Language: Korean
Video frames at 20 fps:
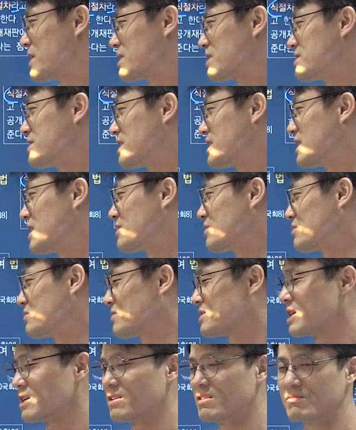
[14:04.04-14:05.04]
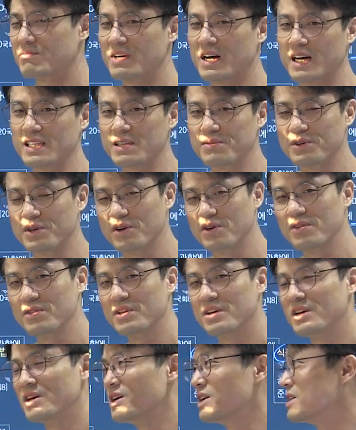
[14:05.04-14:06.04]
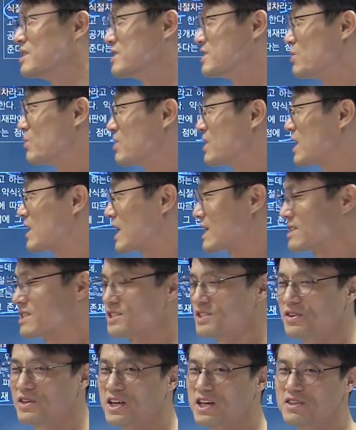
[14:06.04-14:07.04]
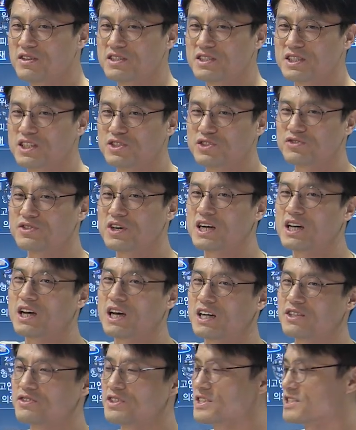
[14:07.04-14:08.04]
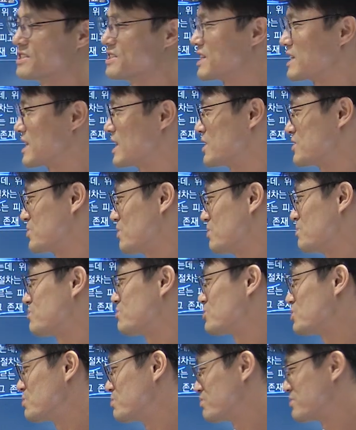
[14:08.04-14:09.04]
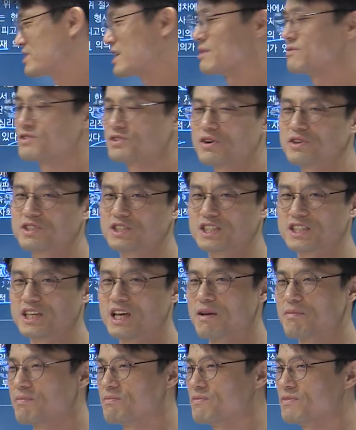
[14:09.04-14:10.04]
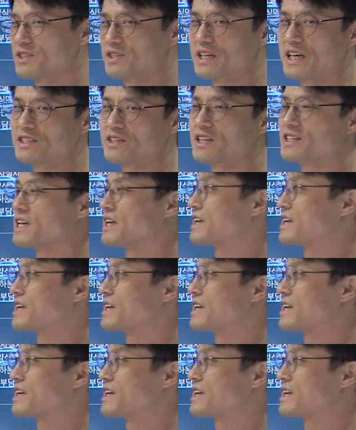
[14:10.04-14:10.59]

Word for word: 바뀌었으니까 형종 상향만 아니면 원래 같은 형에서 이제 중하게 갈수 있으니까 좀좀 부담스러워지게 개정이